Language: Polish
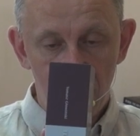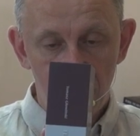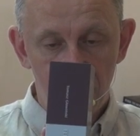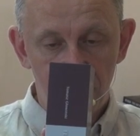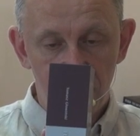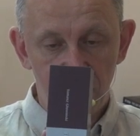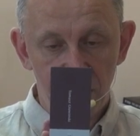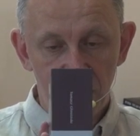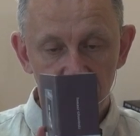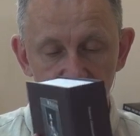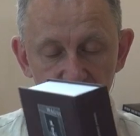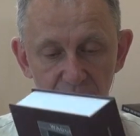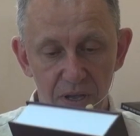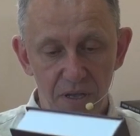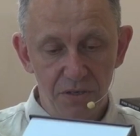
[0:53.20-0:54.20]
Proszę
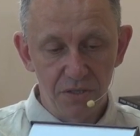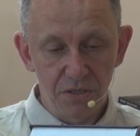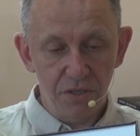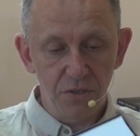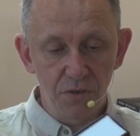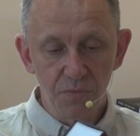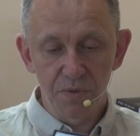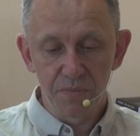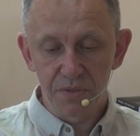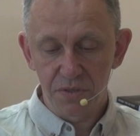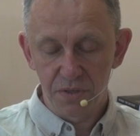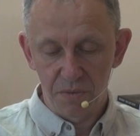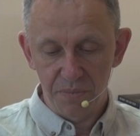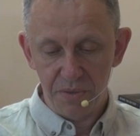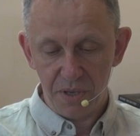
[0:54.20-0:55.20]
Państwa, życzyłbym
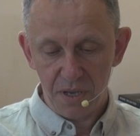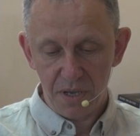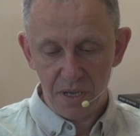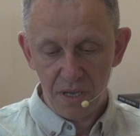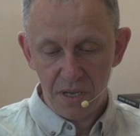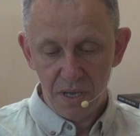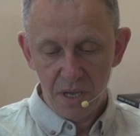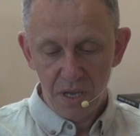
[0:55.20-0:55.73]
sobie,